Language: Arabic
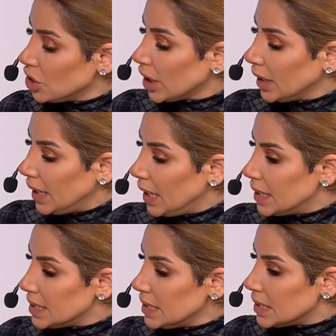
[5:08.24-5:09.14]
شغلة هلأ
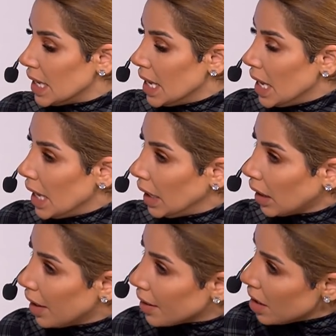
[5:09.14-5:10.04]
لذيذة
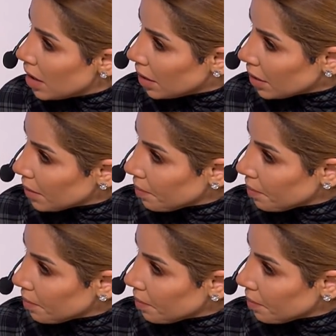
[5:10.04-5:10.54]
القرار